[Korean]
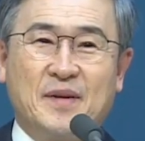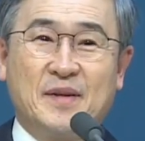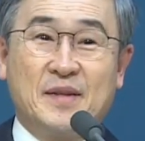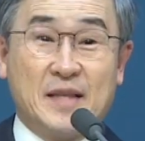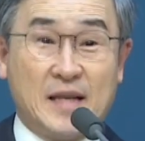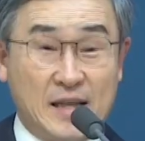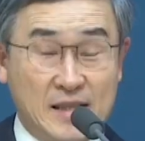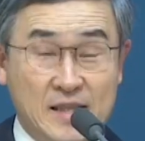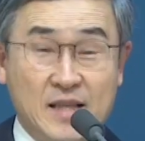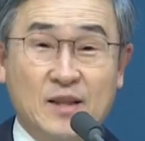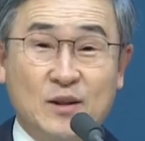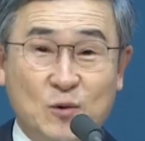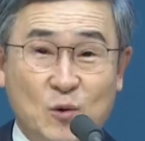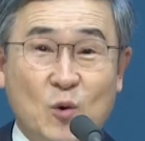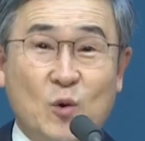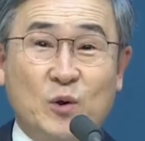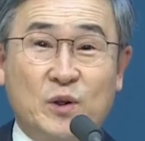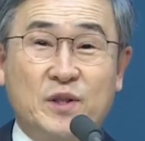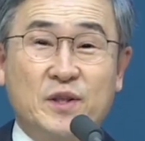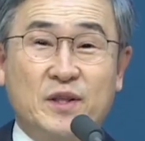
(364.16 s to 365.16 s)
자, 이제는
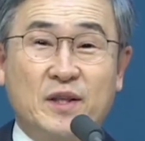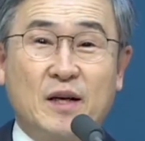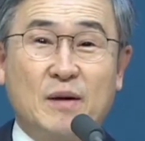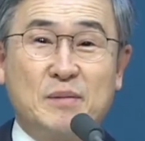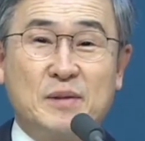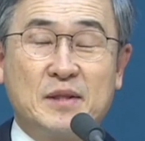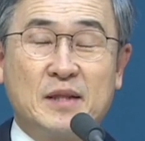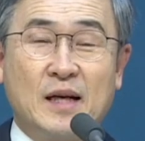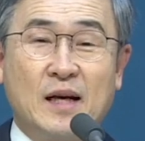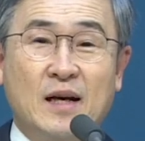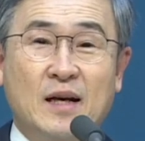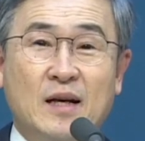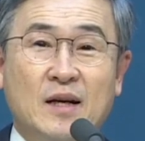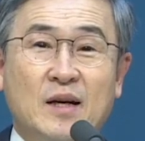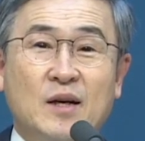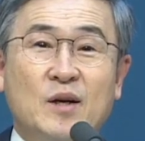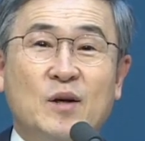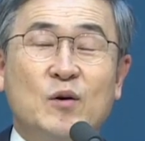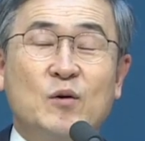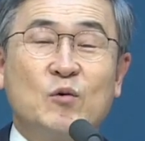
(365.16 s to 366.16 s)
꼭 기억합시다.
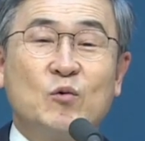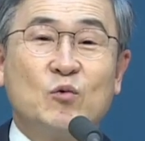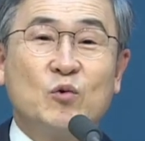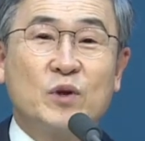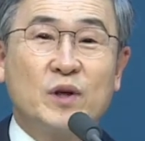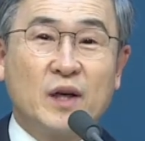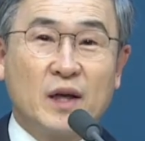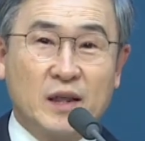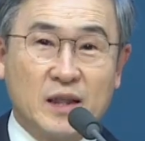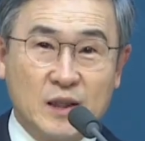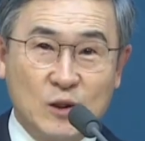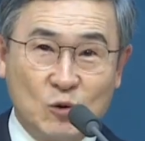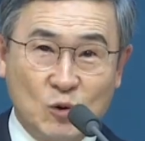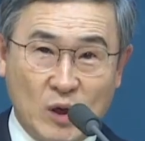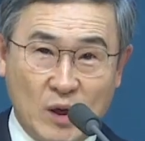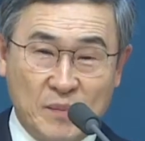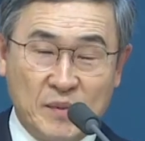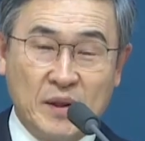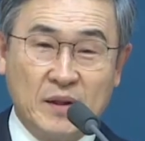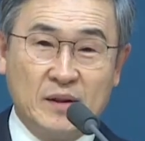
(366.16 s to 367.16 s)
우리가
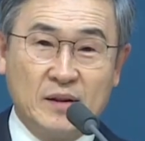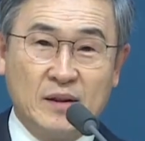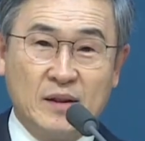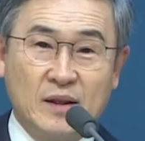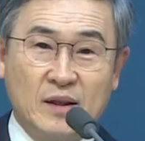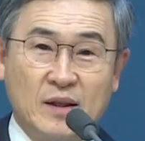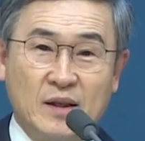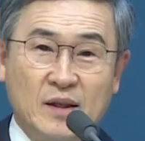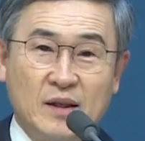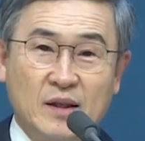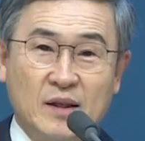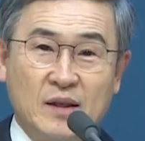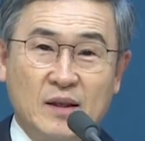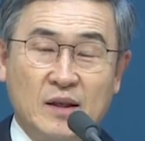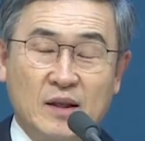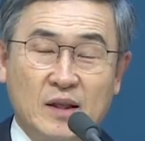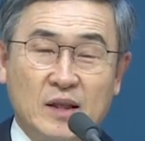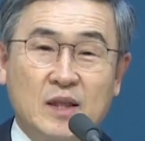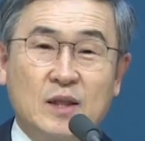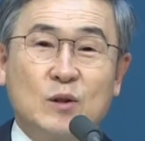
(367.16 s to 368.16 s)
기도하면
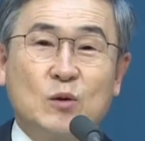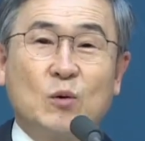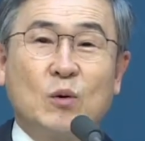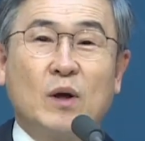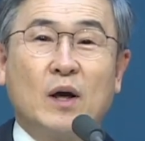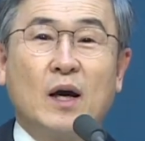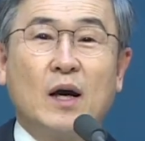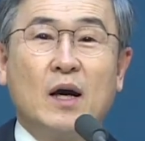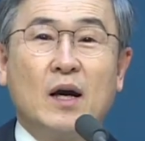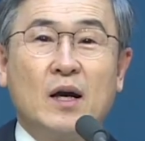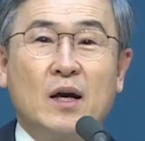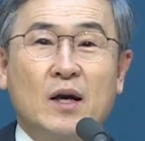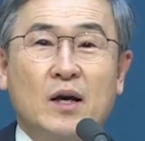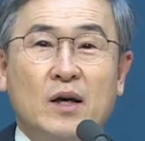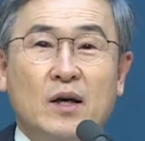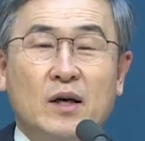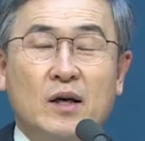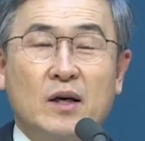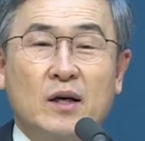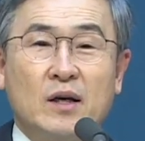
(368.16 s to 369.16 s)
기도가
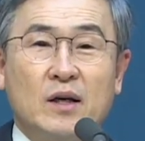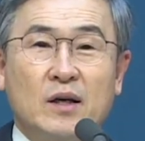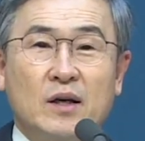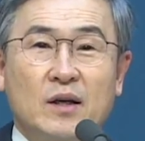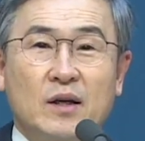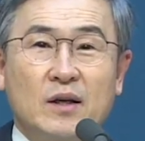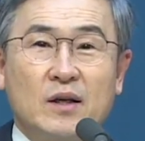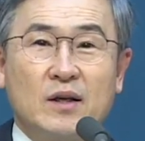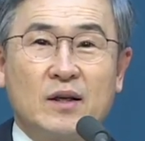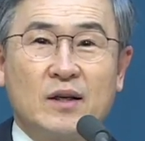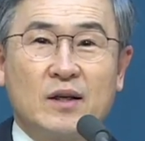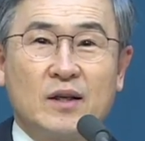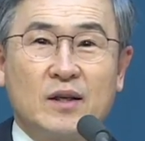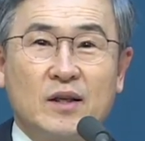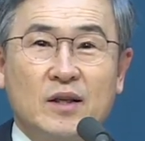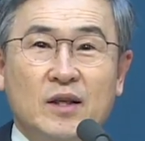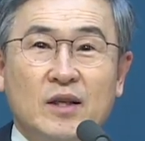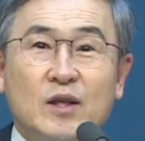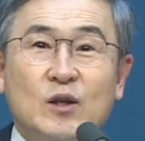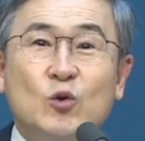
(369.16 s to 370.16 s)

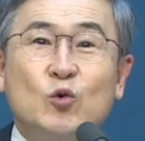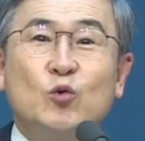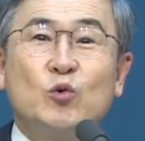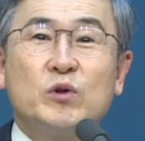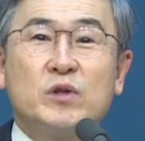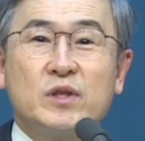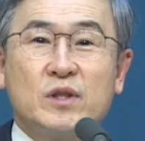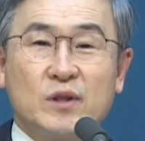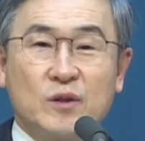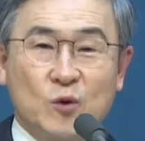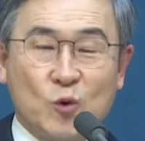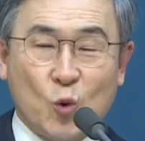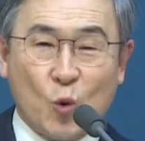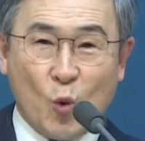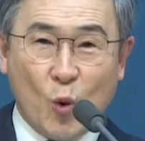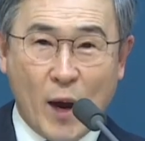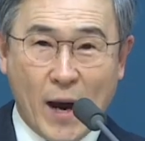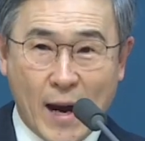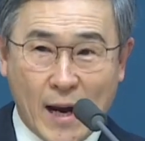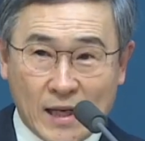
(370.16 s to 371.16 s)
이루어지는
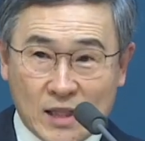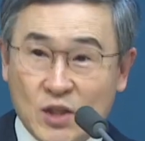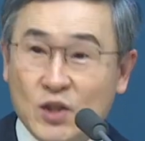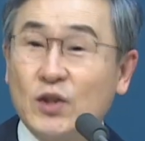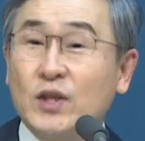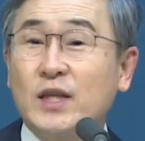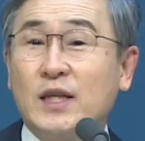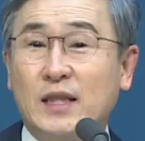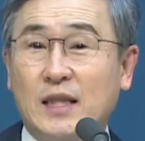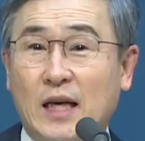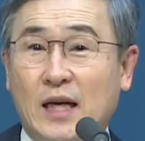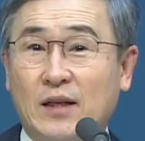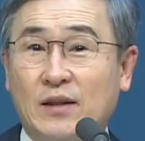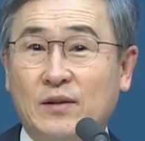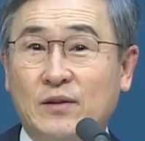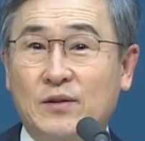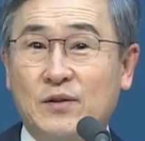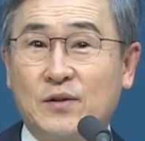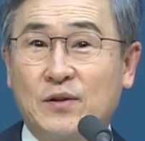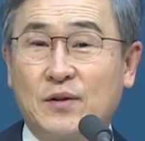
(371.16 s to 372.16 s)
과정이 있다는
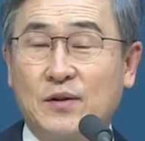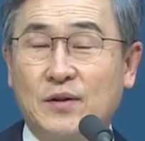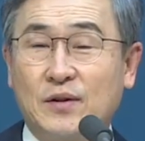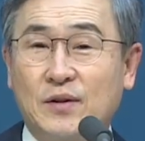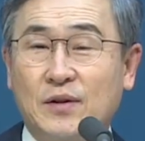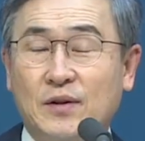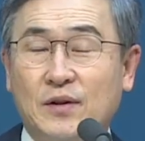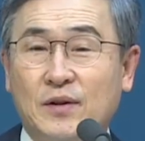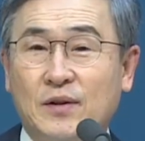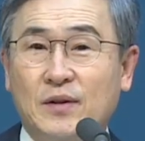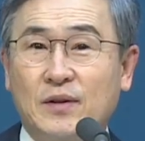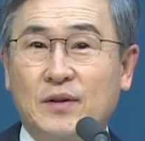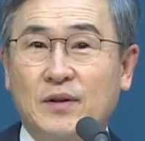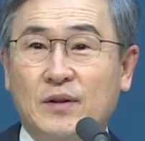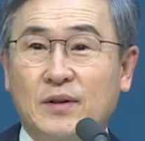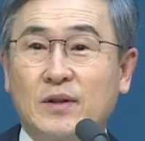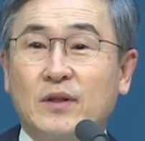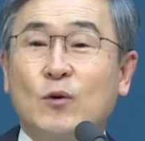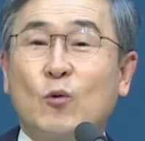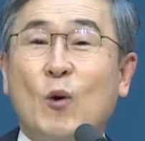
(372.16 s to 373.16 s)
거죠. 어,
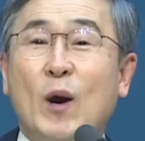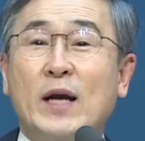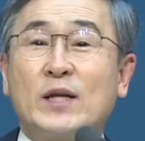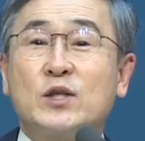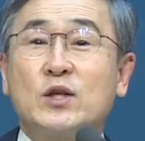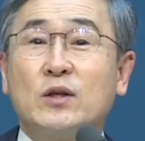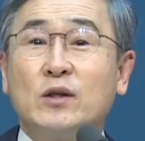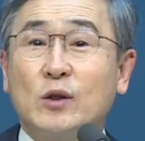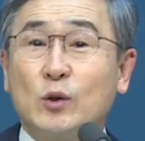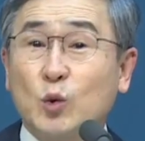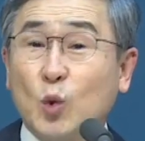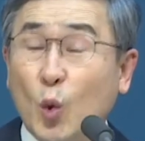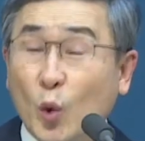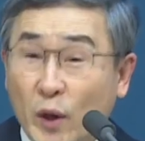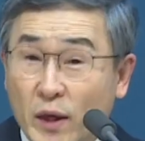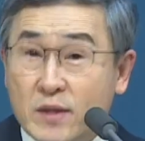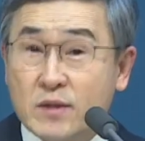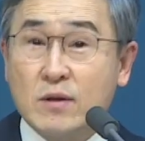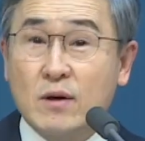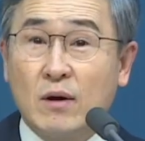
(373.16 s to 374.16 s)
그 과정을
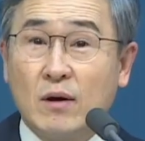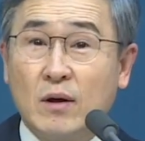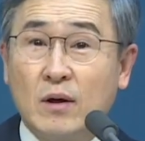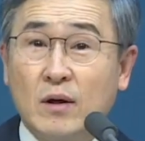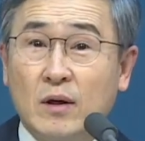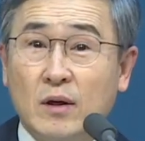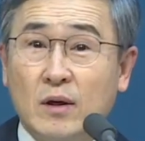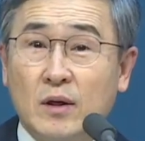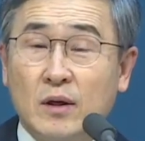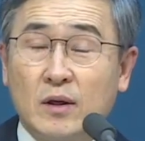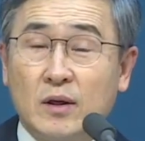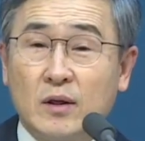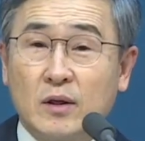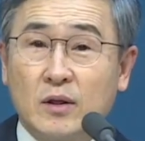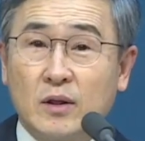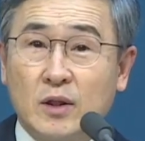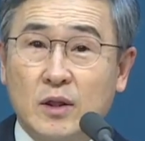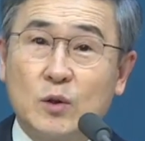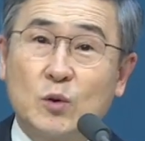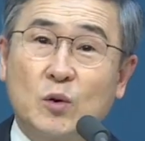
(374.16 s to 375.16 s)
통해서
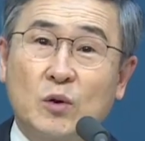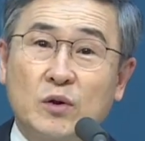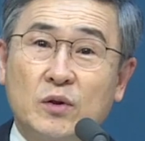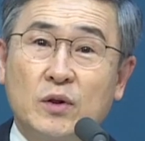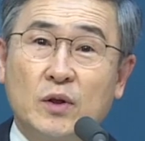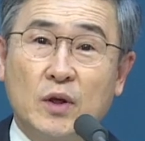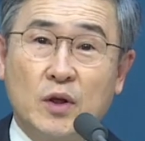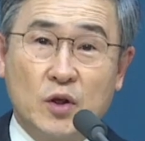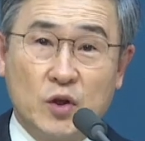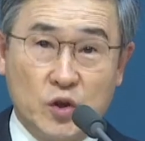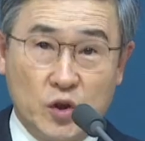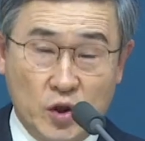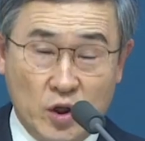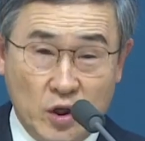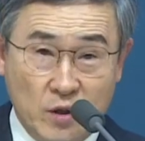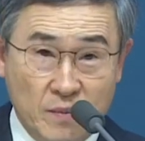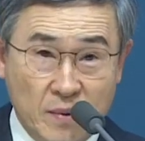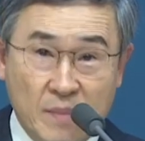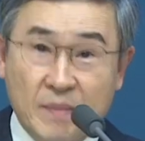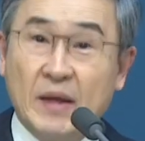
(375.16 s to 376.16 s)
기도는
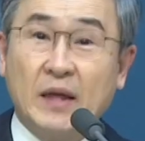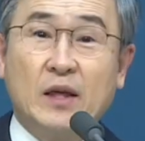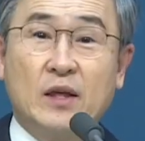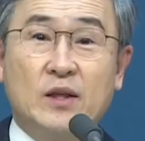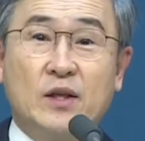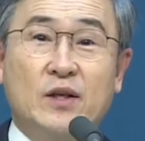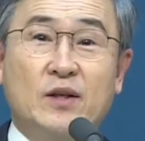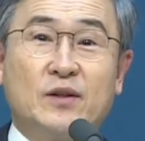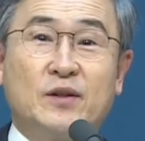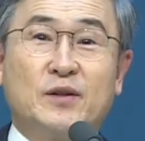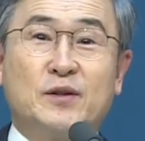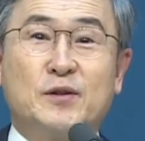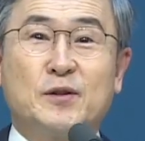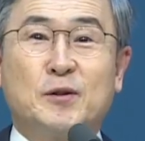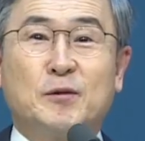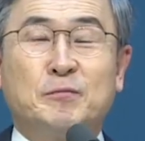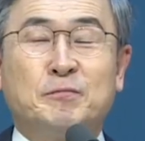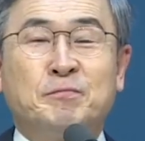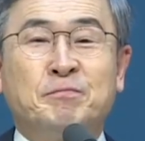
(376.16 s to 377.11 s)
열매 맺게 되는 거죠.